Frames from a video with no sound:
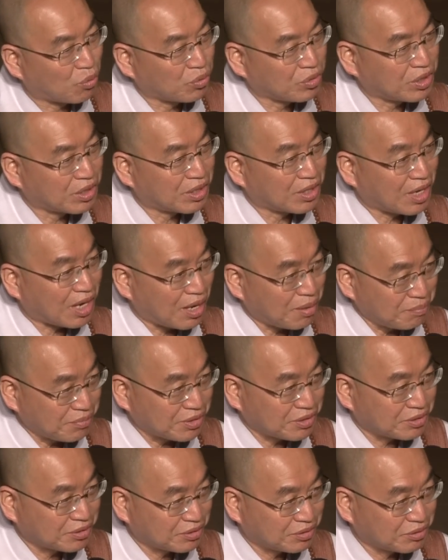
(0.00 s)
네. 공격을
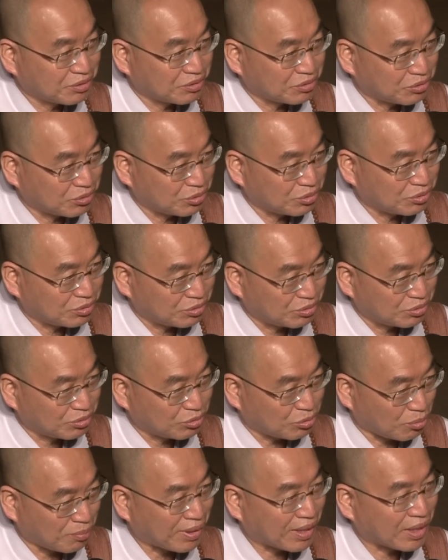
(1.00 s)
하면
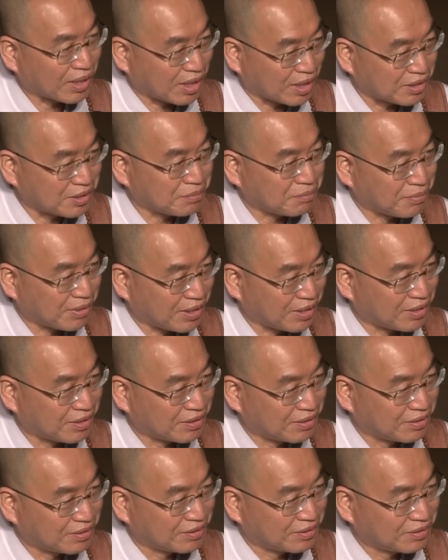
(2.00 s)
도망을 가지만
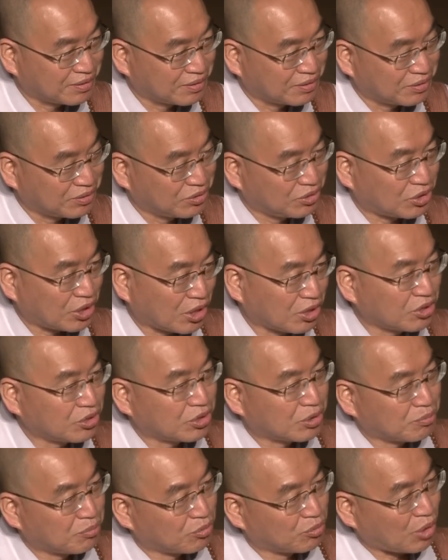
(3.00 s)
네. 자기는
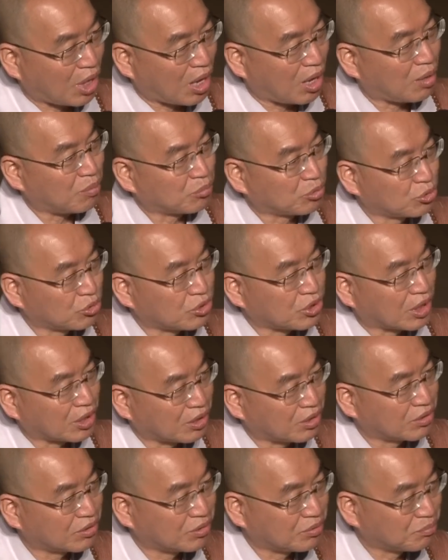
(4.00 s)
지금 뭐 아무도
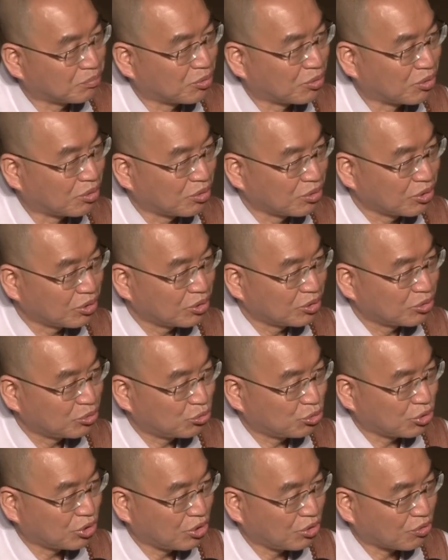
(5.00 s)
자기를 뭐
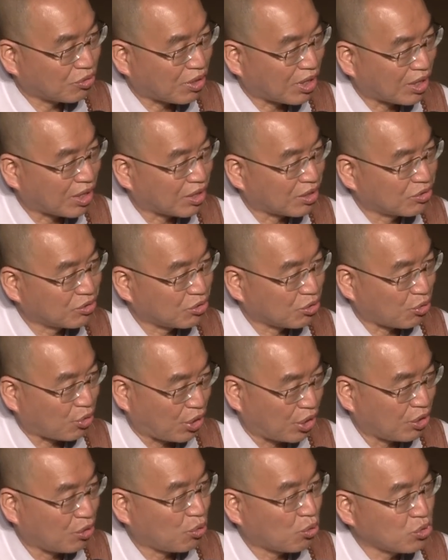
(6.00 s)
죽이려고 안 하는데
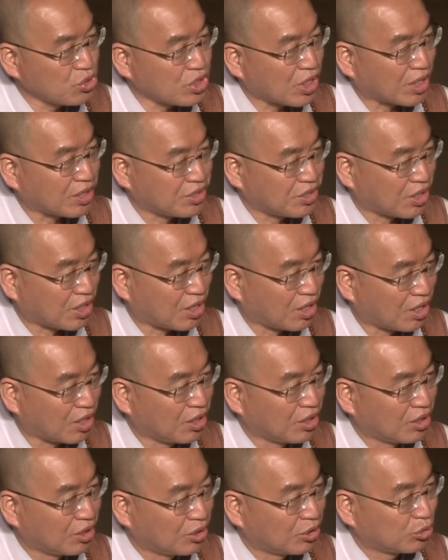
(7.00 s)
괜히 혼자 앉아가
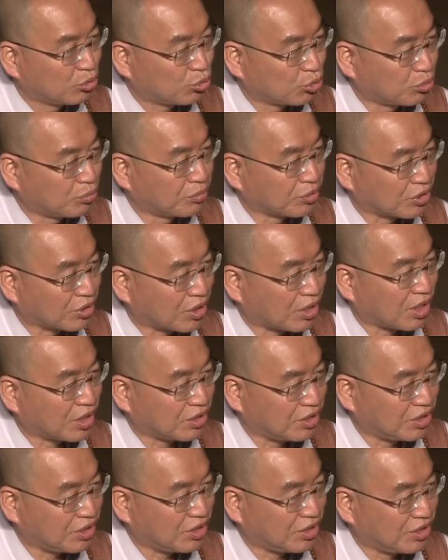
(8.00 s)
죽으면
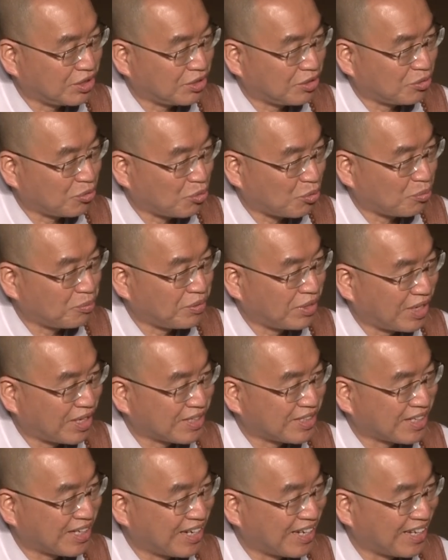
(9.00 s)
어떡하지 이런
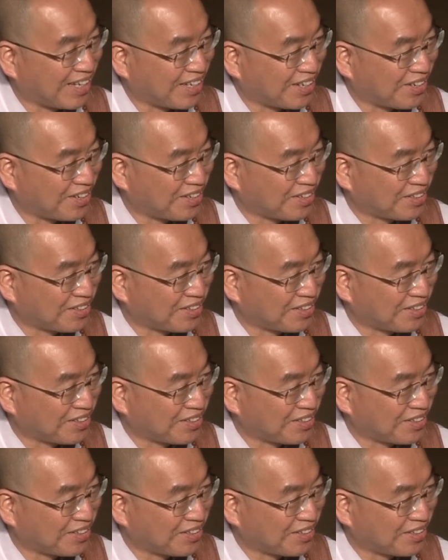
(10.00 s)
고민하잖아요.